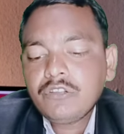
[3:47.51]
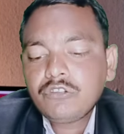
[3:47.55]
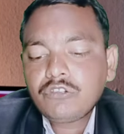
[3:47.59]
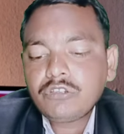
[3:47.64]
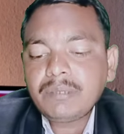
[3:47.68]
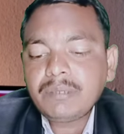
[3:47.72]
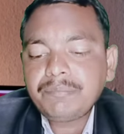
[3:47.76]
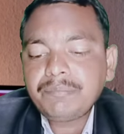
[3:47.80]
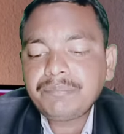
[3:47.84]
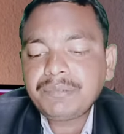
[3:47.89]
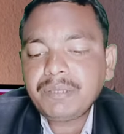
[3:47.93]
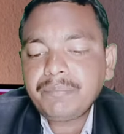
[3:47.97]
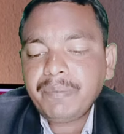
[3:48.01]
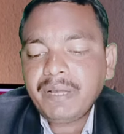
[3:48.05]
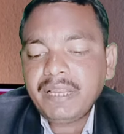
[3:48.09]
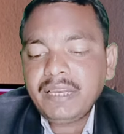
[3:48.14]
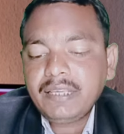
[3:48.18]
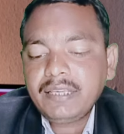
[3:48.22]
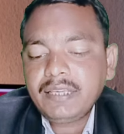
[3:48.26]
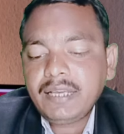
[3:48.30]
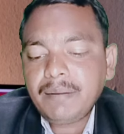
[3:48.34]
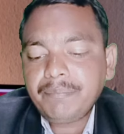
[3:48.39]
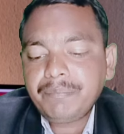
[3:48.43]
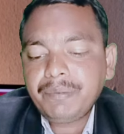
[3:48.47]
तो सबसे
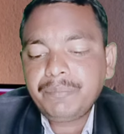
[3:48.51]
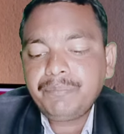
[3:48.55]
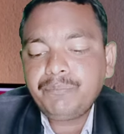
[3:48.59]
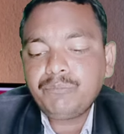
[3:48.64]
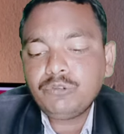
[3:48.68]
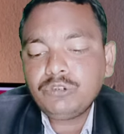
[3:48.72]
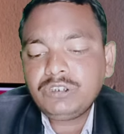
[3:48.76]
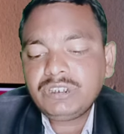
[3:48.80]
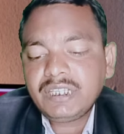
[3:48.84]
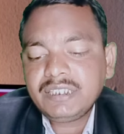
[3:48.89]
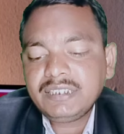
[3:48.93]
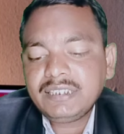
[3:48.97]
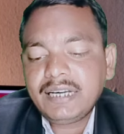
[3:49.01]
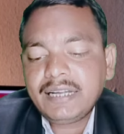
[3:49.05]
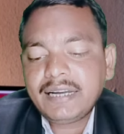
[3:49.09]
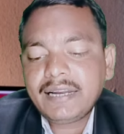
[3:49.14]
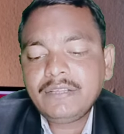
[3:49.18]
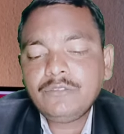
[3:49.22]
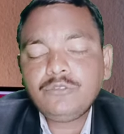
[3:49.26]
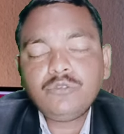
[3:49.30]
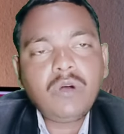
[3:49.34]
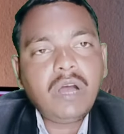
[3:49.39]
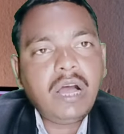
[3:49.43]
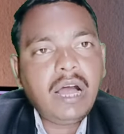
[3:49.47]
पहले यहाँ पे पूछा जा
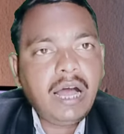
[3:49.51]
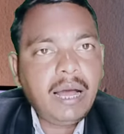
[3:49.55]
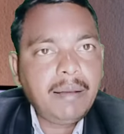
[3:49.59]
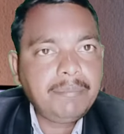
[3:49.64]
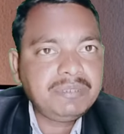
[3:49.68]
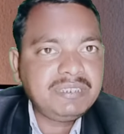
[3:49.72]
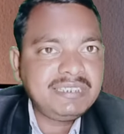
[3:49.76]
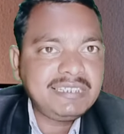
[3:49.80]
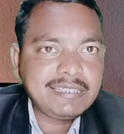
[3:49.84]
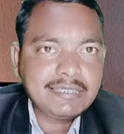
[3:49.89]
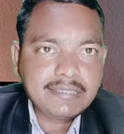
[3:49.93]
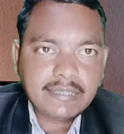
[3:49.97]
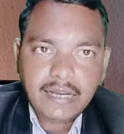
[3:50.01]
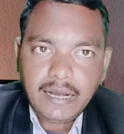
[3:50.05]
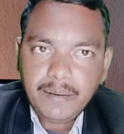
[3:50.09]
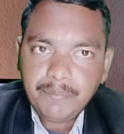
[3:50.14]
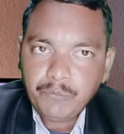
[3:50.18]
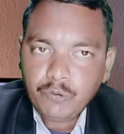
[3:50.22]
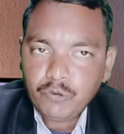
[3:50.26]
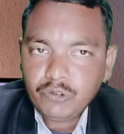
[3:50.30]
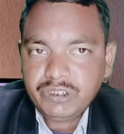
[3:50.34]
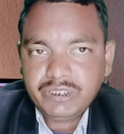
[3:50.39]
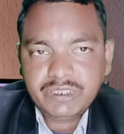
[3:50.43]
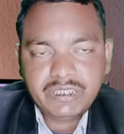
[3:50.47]
रहा है जो आप जिस
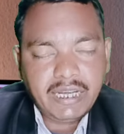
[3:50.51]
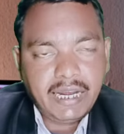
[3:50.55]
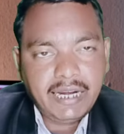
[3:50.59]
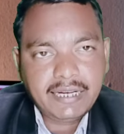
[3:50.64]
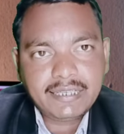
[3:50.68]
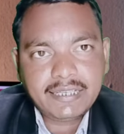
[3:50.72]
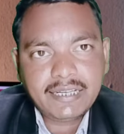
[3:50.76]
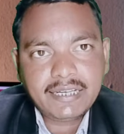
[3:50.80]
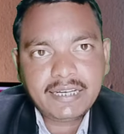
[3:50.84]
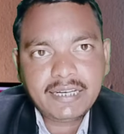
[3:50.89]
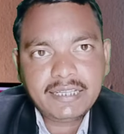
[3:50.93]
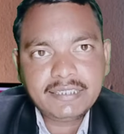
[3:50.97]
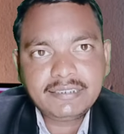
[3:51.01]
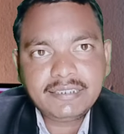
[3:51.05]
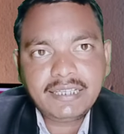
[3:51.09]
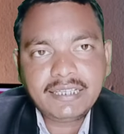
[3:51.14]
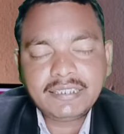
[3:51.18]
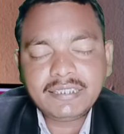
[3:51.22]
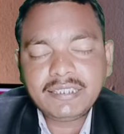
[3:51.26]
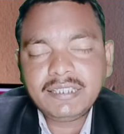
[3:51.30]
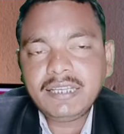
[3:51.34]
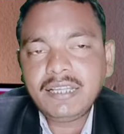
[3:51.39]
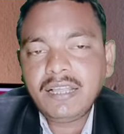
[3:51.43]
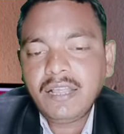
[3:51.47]
काम को स्टार्ट करना
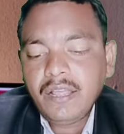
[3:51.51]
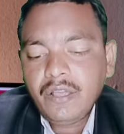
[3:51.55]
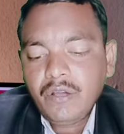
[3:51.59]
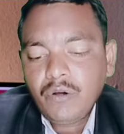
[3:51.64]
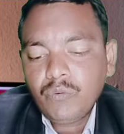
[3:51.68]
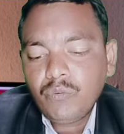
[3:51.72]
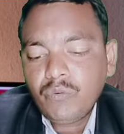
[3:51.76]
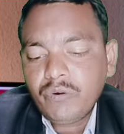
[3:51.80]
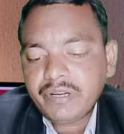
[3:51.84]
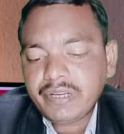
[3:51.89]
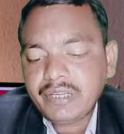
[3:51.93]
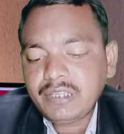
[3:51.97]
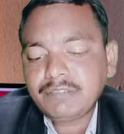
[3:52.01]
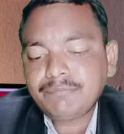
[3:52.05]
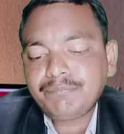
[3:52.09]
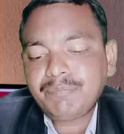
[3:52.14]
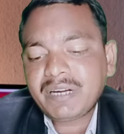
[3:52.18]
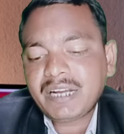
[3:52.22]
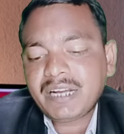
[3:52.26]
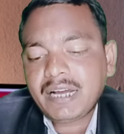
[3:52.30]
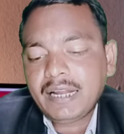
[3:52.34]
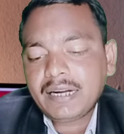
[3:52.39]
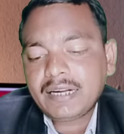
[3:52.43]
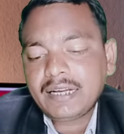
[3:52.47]
चाहते हैं वो किस
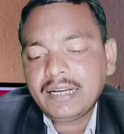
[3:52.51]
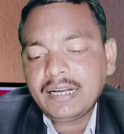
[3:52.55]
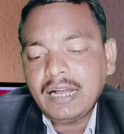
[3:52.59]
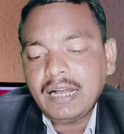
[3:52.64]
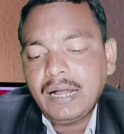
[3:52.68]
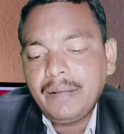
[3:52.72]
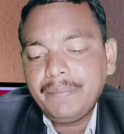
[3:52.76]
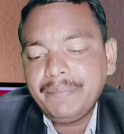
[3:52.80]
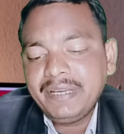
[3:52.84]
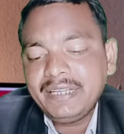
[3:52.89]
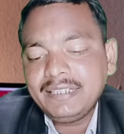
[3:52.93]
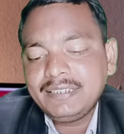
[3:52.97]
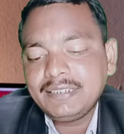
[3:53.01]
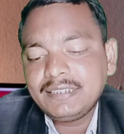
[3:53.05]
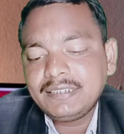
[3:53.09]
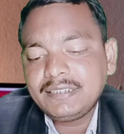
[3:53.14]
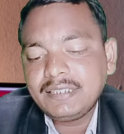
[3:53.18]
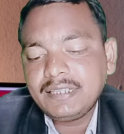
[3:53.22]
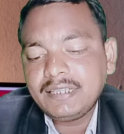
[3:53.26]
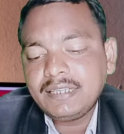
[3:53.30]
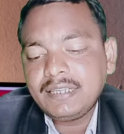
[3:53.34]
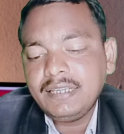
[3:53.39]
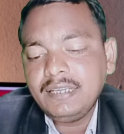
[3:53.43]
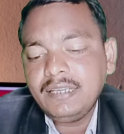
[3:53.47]
प्रकार का काम है
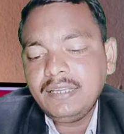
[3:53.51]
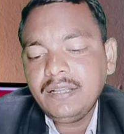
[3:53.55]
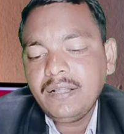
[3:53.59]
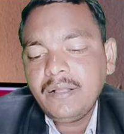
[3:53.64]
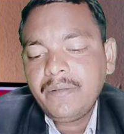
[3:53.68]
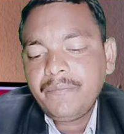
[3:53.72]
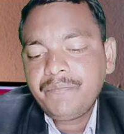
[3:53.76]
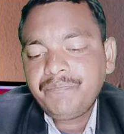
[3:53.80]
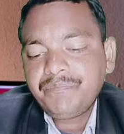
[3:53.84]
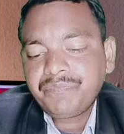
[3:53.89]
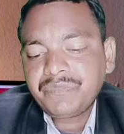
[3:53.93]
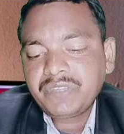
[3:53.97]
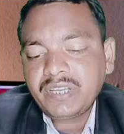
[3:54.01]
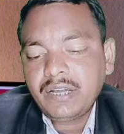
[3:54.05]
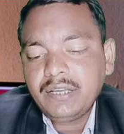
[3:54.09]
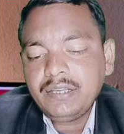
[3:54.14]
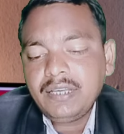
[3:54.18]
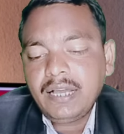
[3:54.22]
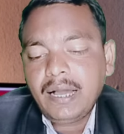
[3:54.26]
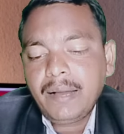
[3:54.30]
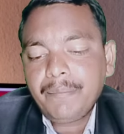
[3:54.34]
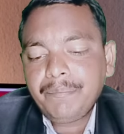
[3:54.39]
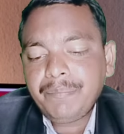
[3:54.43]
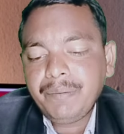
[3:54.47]
जैसे कि
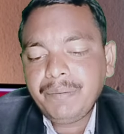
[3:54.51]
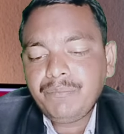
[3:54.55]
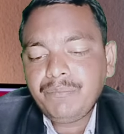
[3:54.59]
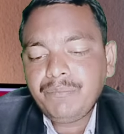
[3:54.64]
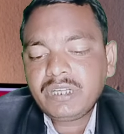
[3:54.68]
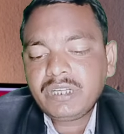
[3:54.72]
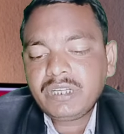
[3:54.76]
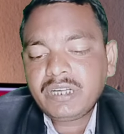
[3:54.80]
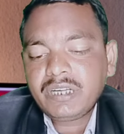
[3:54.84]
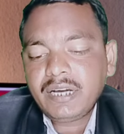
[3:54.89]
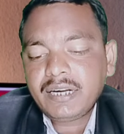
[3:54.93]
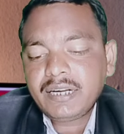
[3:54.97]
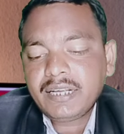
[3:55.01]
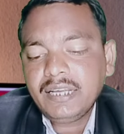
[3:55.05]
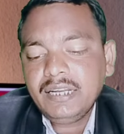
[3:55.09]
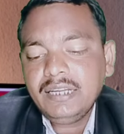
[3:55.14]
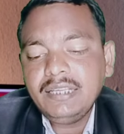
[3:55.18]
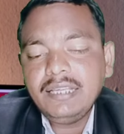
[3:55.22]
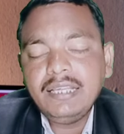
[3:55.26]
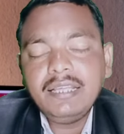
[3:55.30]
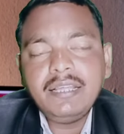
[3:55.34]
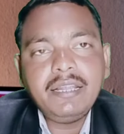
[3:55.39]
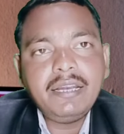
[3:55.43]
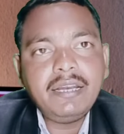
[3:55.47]
यहाँ पे बुनकर के
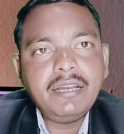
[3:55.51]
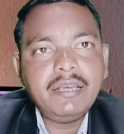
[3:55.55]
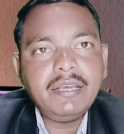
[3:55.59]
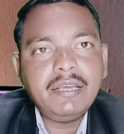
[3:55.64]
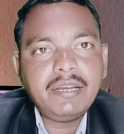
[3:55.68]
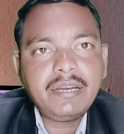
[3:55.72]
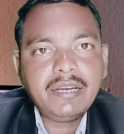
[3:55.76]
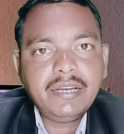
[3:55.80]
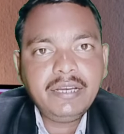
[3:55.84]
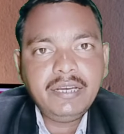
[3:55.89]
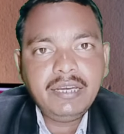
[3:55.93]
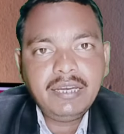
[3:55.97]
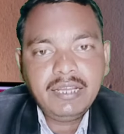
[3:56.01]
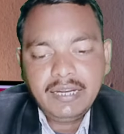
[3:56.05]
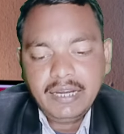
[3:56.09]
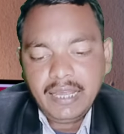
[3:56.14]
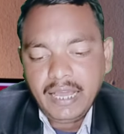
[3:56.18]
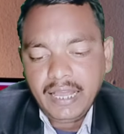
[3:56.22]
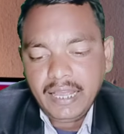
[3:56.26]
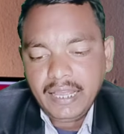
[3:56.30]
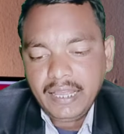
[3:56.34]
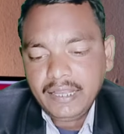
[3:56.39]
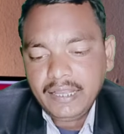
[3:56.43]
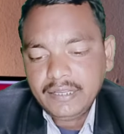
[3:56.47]
लिए ऋण
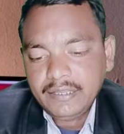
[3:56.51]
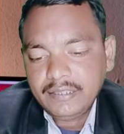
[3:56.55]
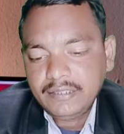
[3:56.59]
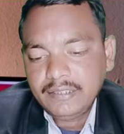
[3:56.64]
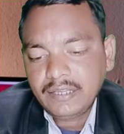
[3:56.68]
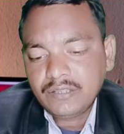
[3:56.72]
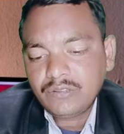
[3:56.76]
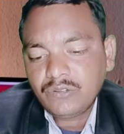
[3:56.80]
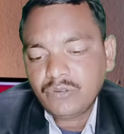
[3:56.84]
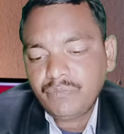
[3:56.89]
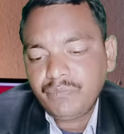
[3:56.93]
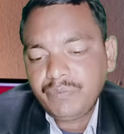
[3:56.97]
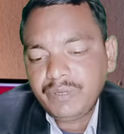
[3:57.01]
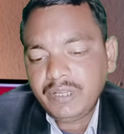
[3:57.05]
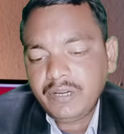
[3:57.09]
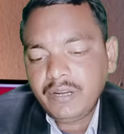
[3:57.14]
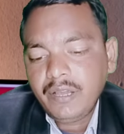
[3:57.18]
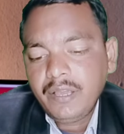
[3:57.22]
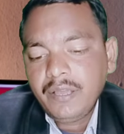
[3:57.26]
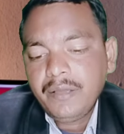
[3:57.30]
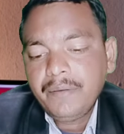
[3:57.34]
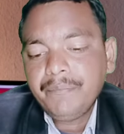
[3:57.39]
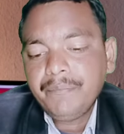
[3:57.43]
लेना है या तो फिर